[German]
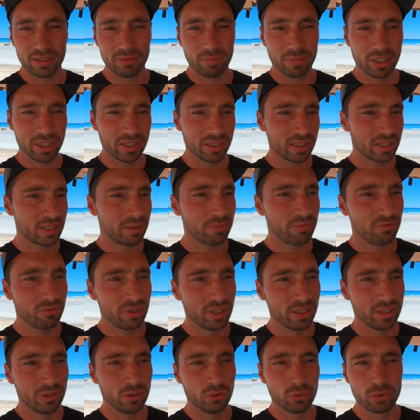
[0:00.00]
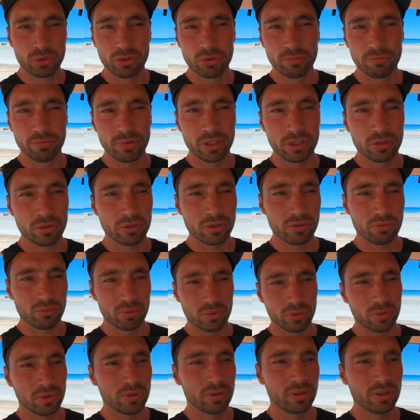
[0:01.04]
Ich meine, es gibt viele YouTube-Videos,
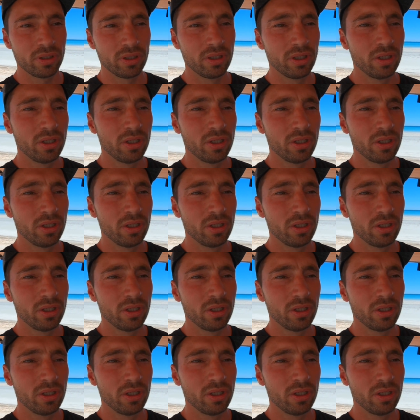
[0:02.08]
wo,